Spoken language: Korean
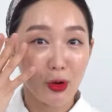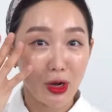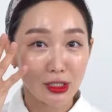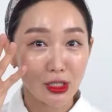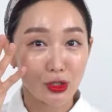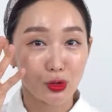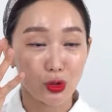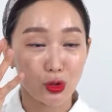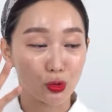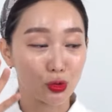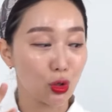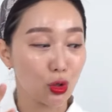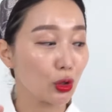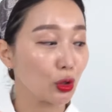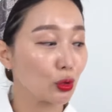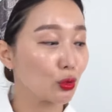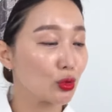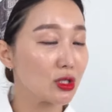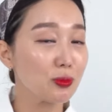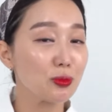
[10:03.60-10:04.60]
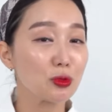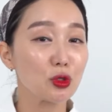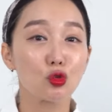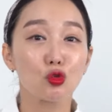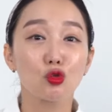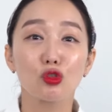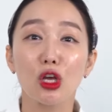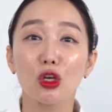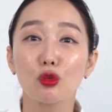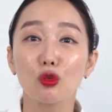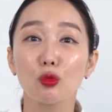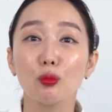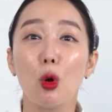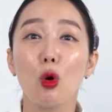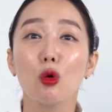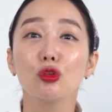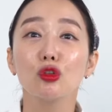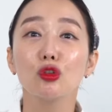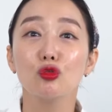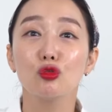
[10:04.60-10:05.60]
양보하실 수 있고 저희가 또 심지어 유산균
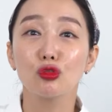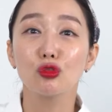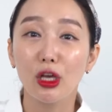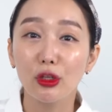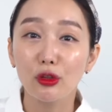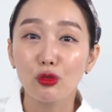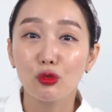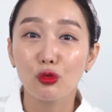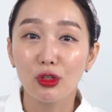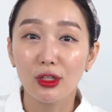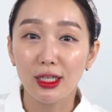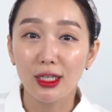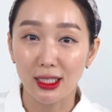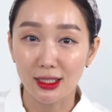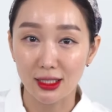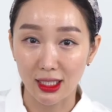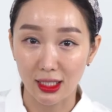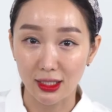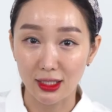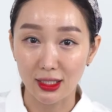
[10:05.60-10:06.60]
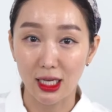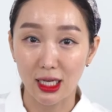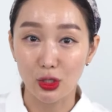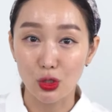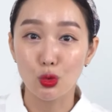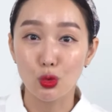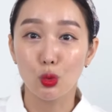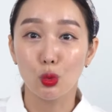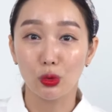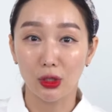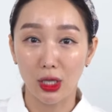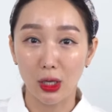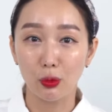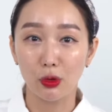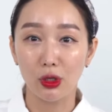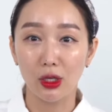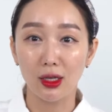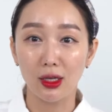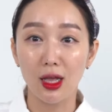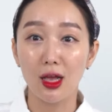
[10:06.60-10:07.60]
먹는 유산균까지 같이 가지고 맞 오다
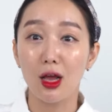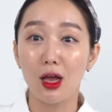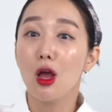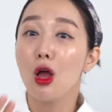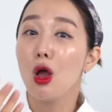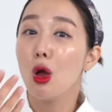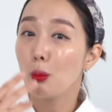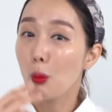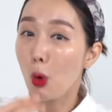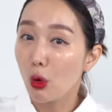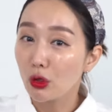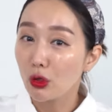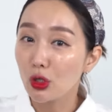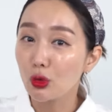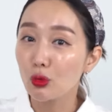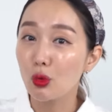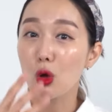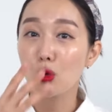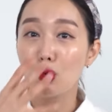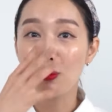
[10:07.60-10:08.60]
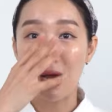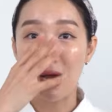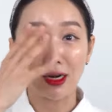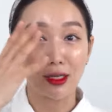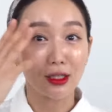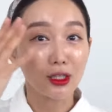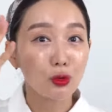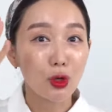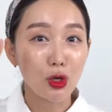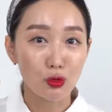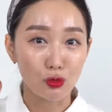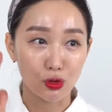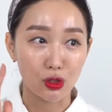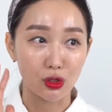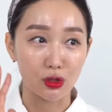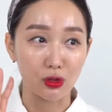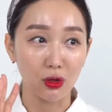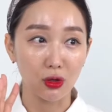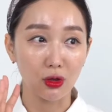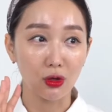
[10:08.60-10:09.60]
보니까 음. 먹기도 하고 바르기도 할 수
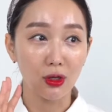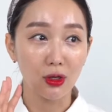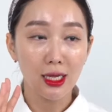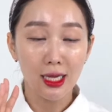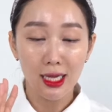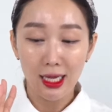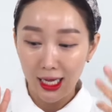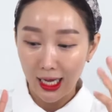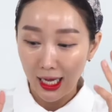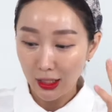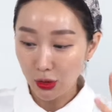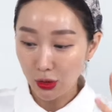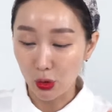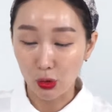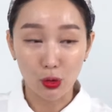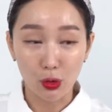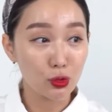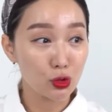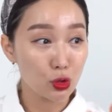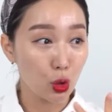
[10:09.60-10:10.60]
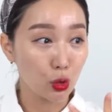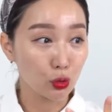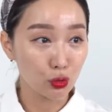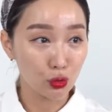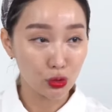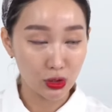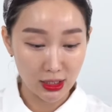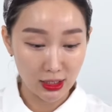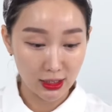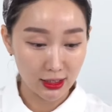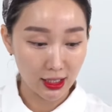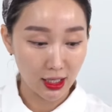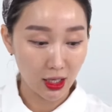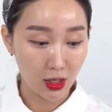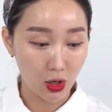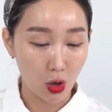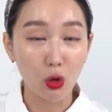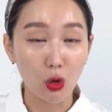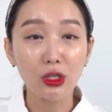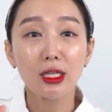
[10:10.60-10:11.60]
있어요. 음. 해서 여러분 저도
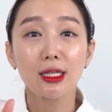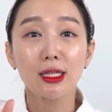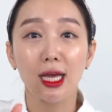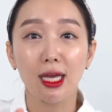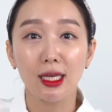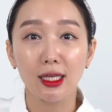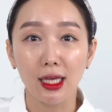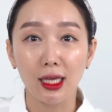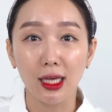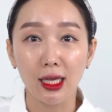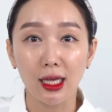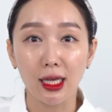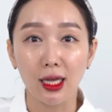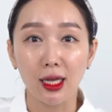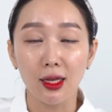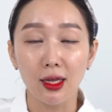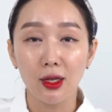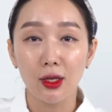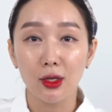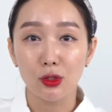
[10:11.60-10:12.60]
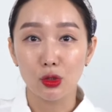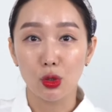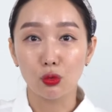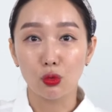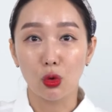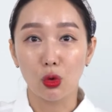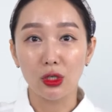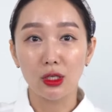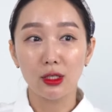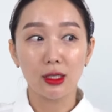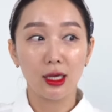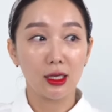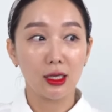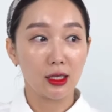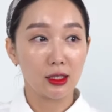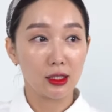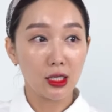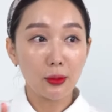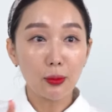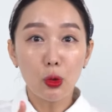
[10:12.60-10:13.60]
진짜 어린 나이에 음. 저도 어린
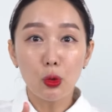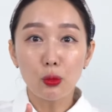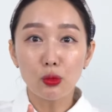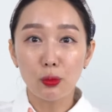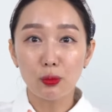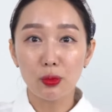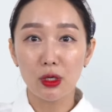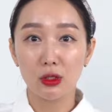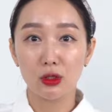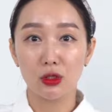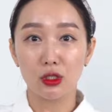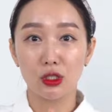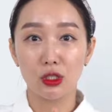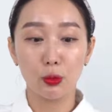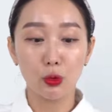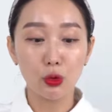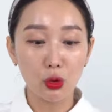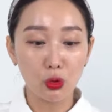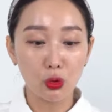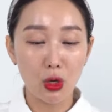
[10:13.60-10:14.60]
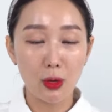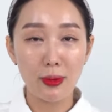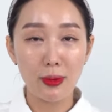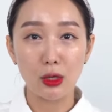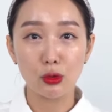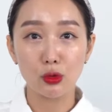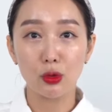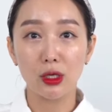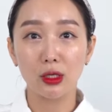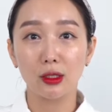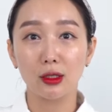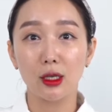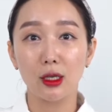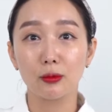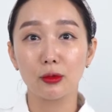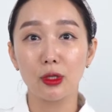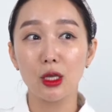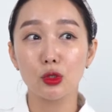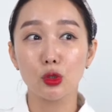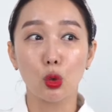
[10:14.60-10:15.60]
나이에 TV 홈쇼핑에서 15년 동안 방송했기
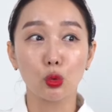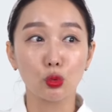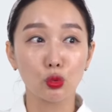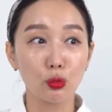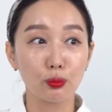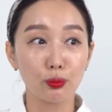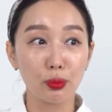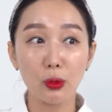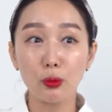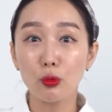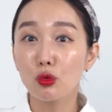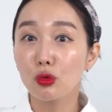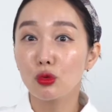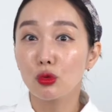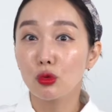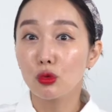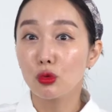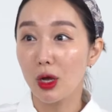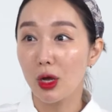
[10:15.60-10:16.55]
때문에 저도 피부